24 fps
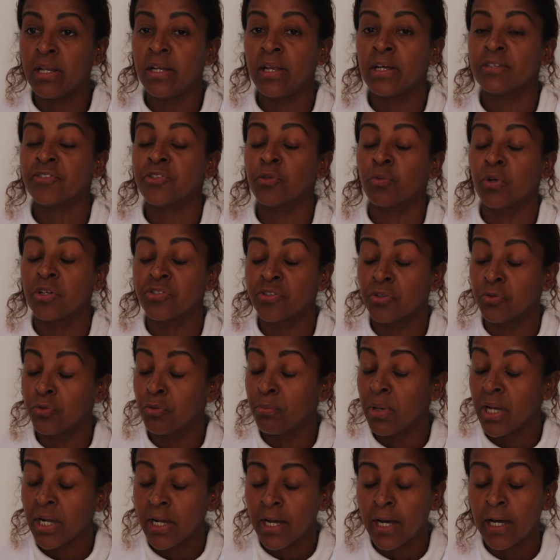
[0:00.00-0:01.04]
ele é segurança do
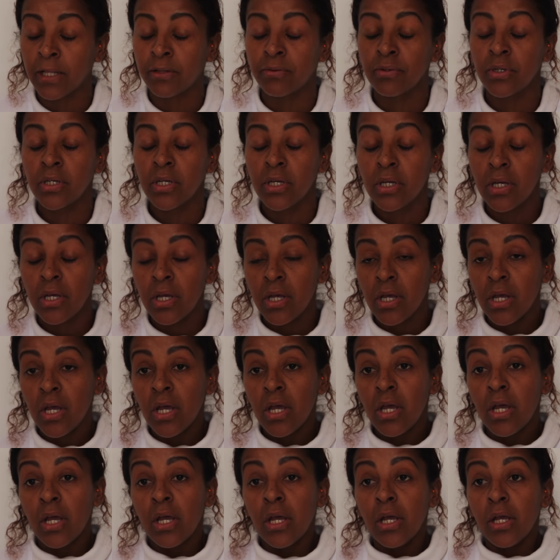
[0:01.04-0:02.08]
mercado.
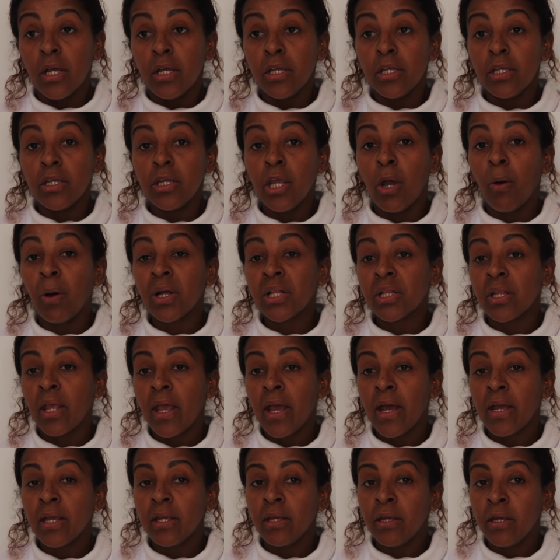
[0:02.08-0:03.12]
E eu
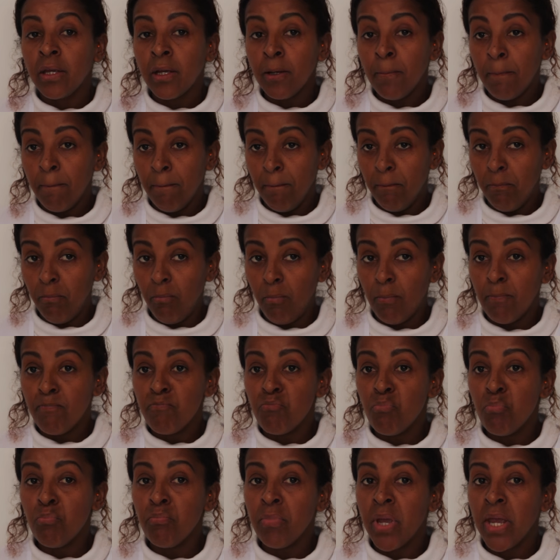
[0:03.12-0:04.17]
até aí
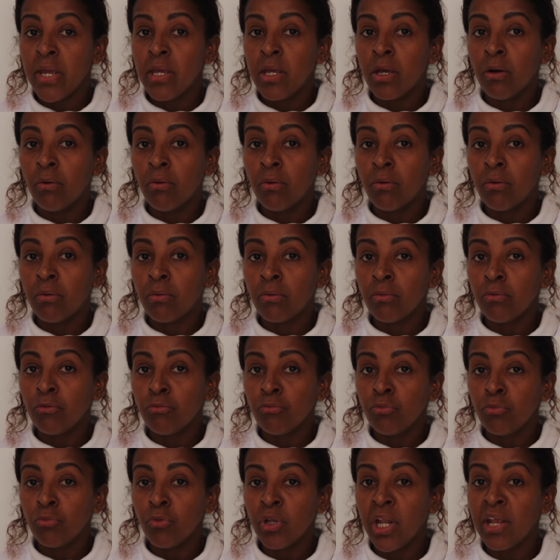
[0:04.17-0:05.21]

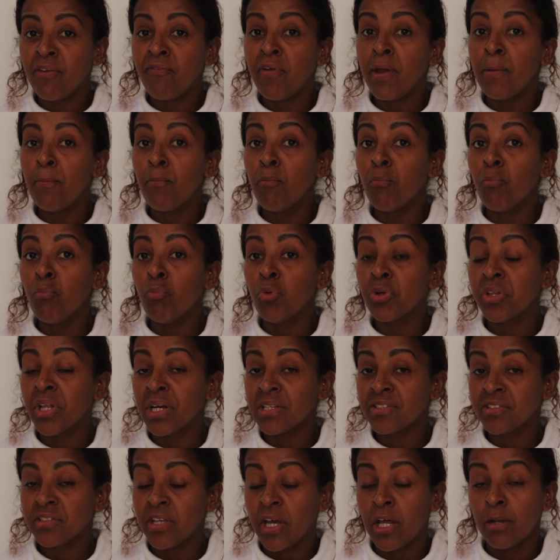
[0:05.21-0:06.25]
meio não levei muito
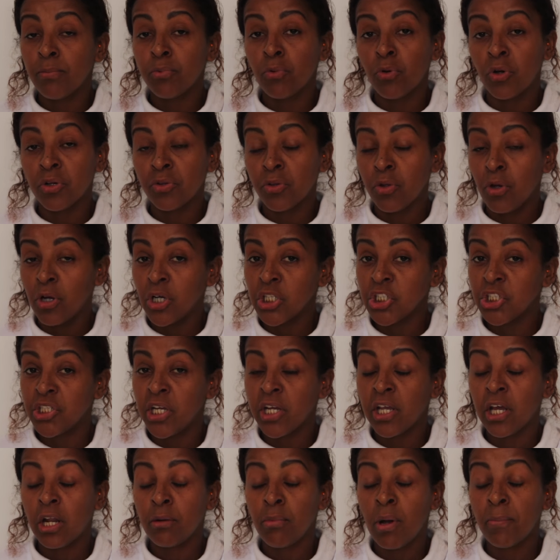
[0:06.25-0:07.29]
a sério, porque eu até
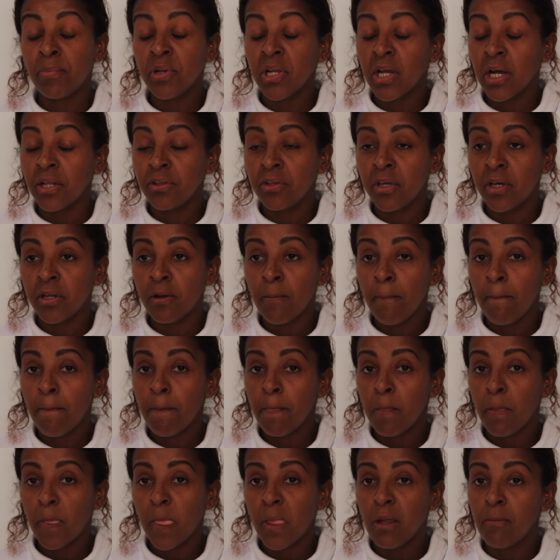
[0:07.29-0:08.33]
achei que era uma brincadeira.
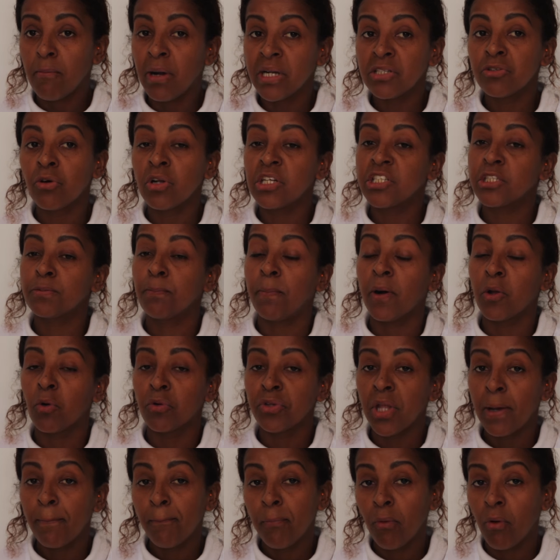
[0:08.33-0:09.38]
Mas não, ele se parou
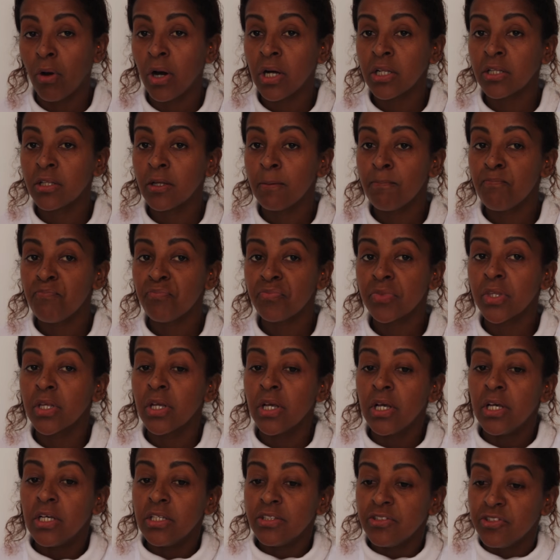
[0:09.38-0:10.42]
na porta,
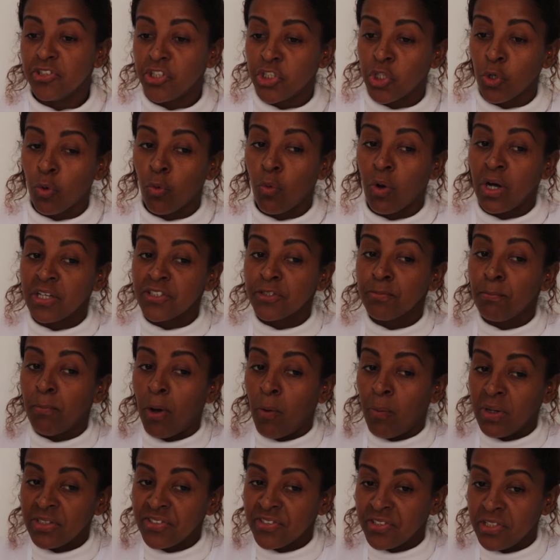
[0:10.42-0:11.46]
esticou as
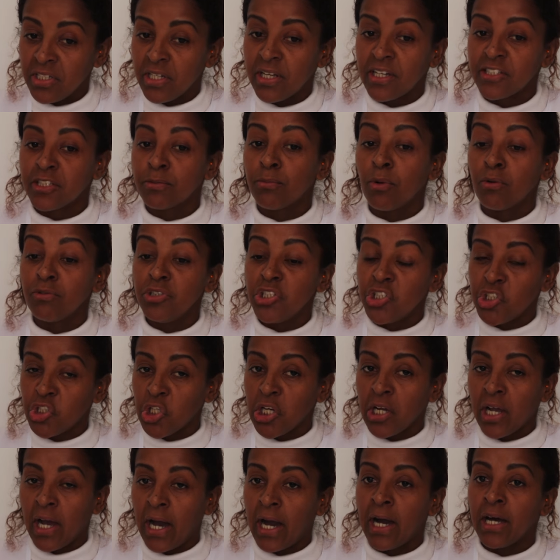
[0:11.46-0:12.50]
mãos assim, com as mãos
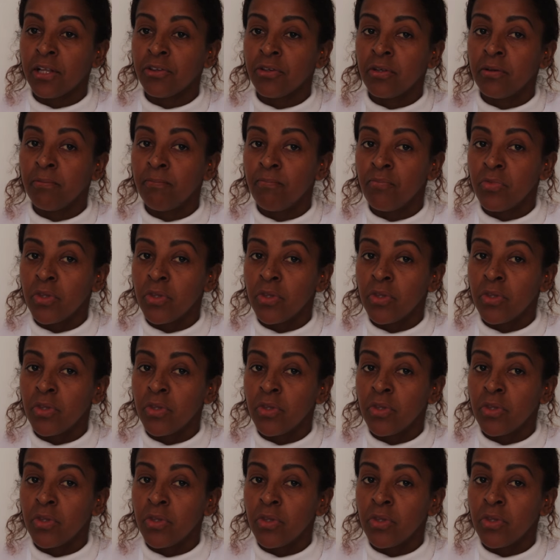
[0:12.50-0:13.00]
esticadas,